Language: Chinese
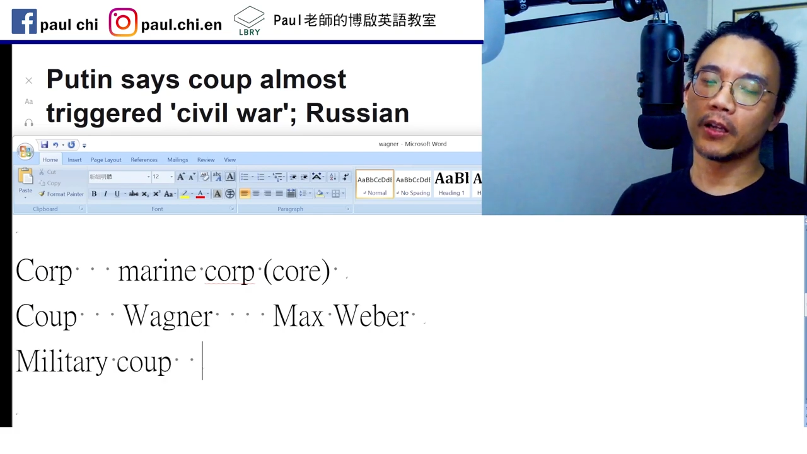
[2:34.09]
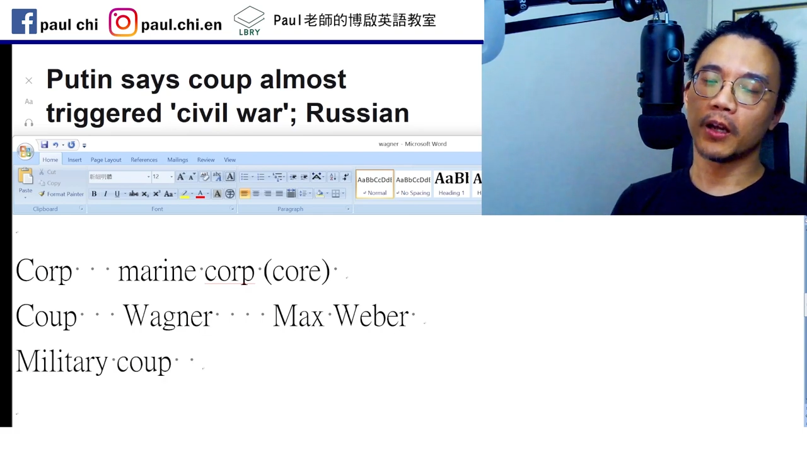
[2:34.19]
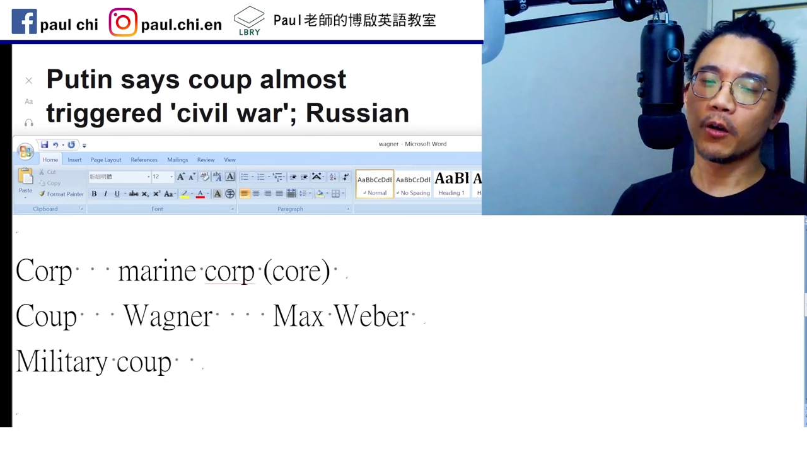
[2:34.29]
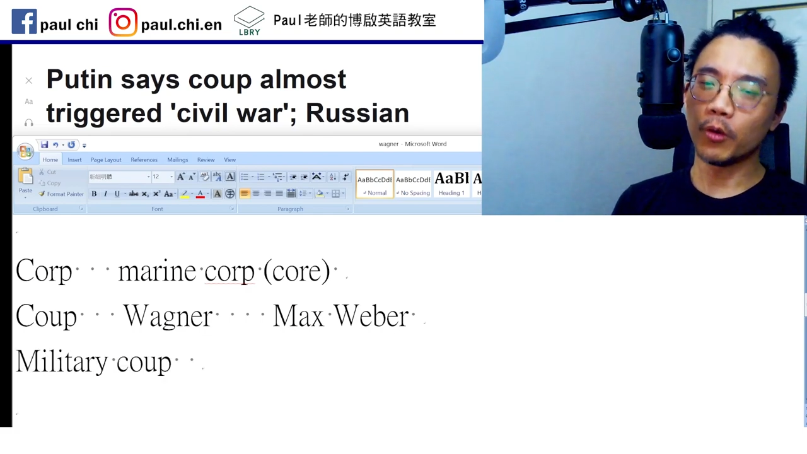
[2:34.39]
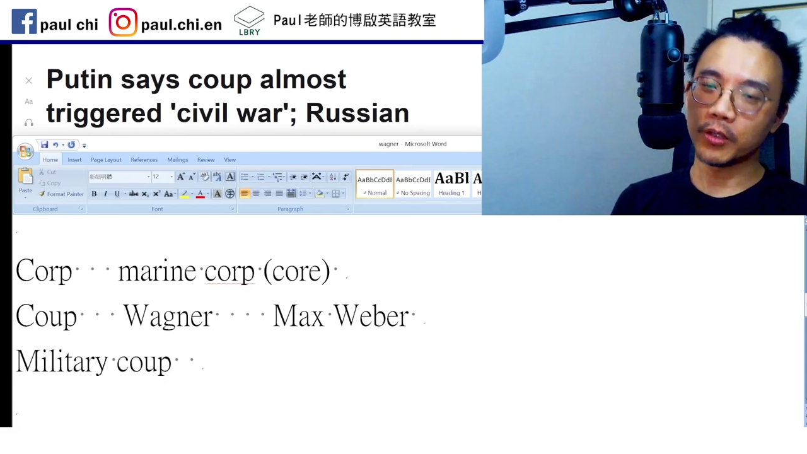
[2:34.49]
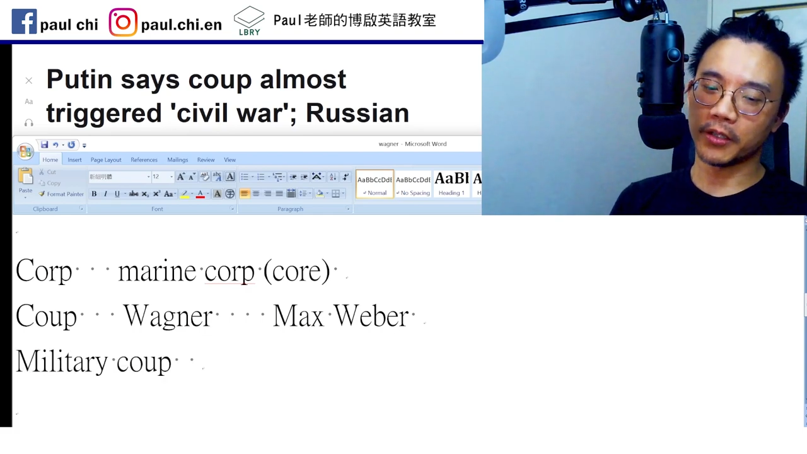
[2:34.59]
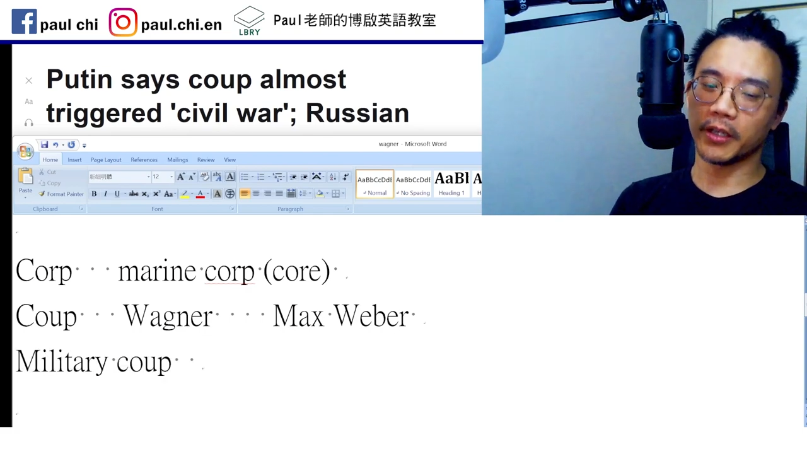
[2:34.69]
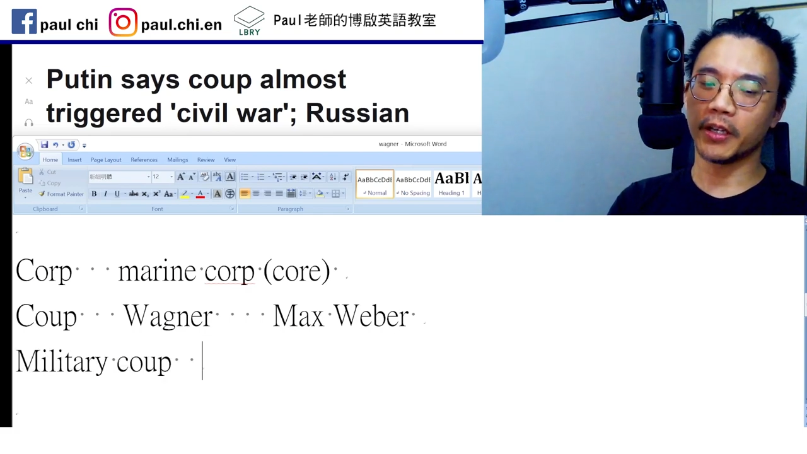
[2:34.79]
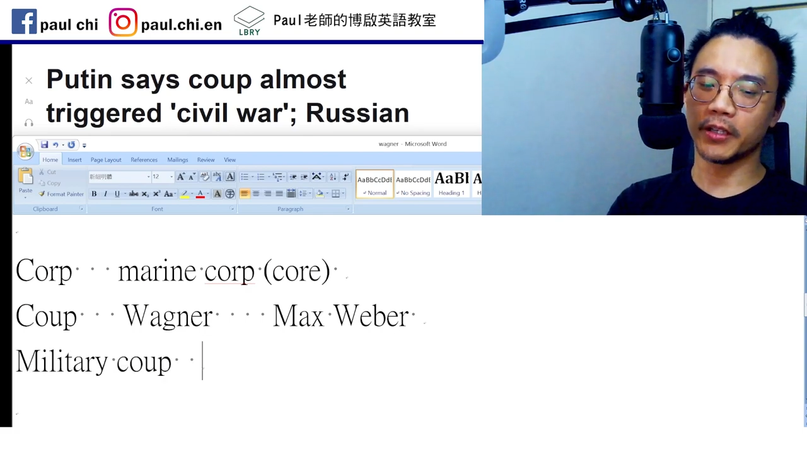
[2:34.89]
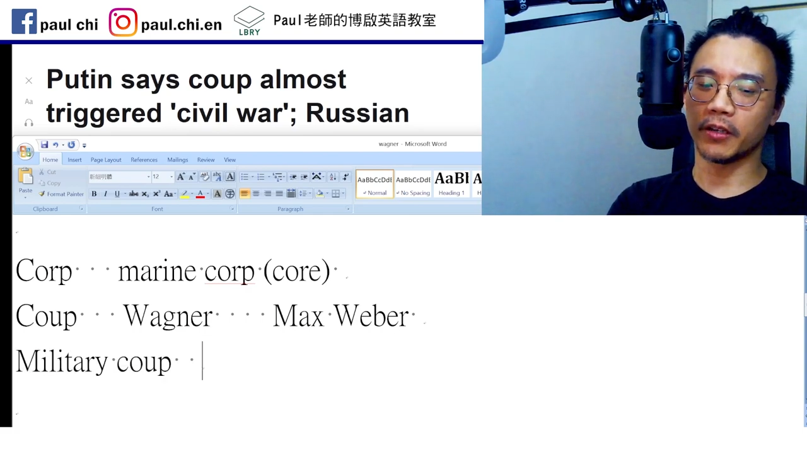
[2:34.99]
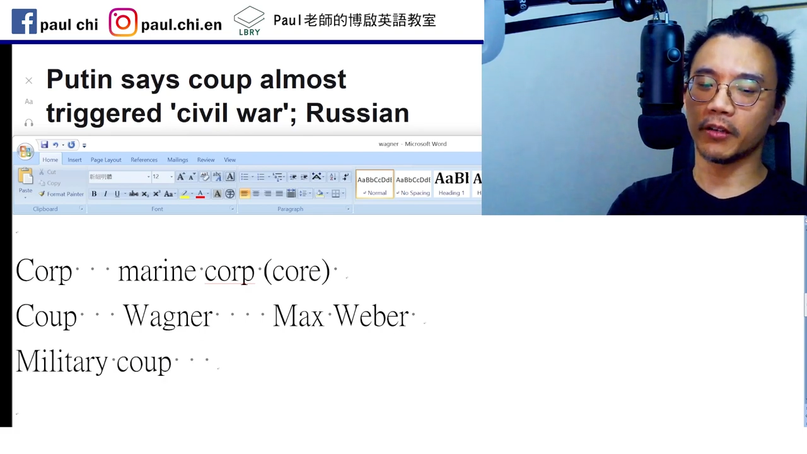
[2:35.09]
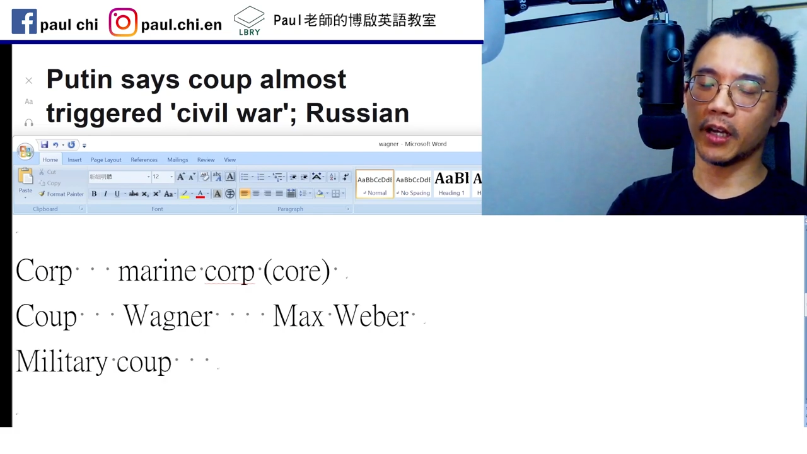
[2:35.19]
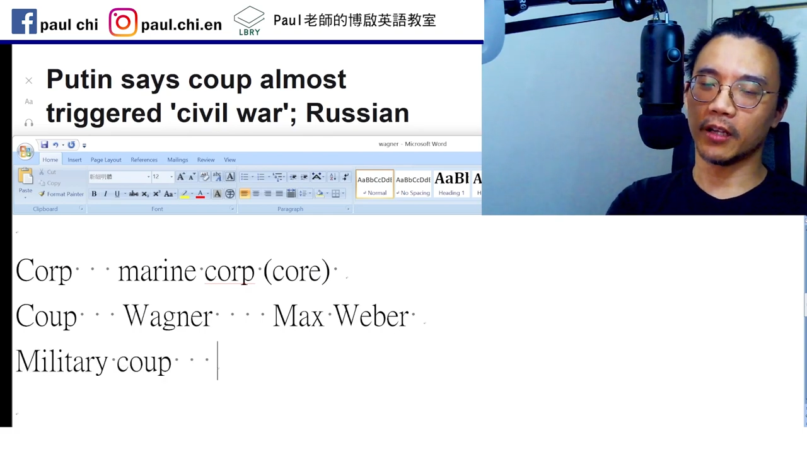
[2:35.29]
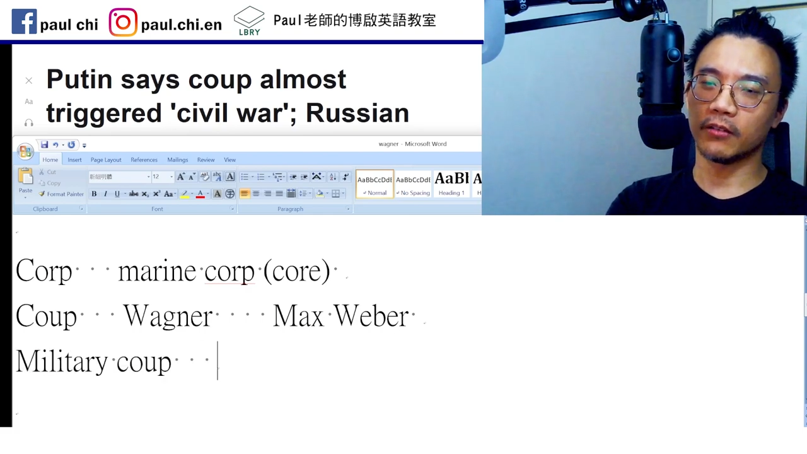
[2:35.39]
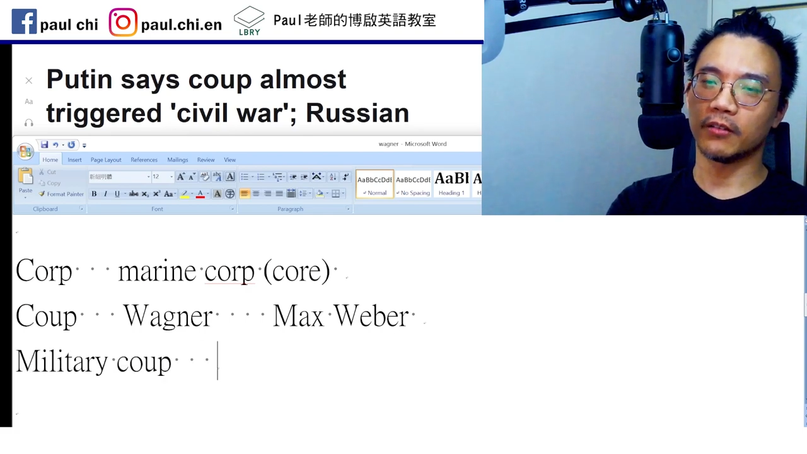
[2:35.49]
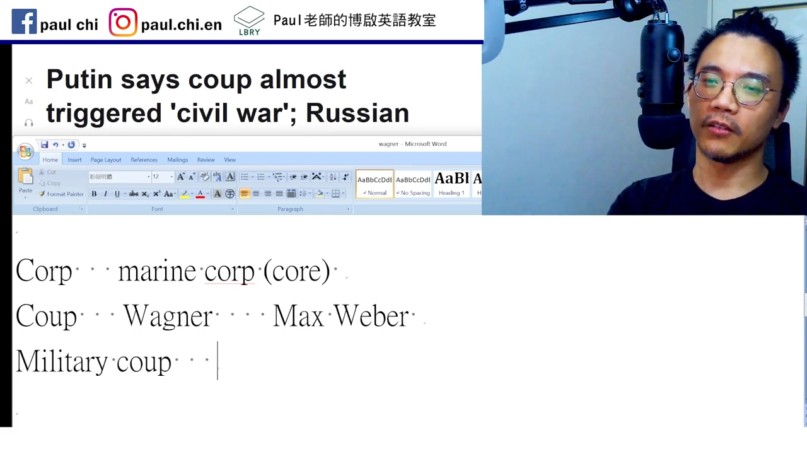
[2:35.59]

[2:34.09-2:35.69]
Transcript: 那或者你可以叫它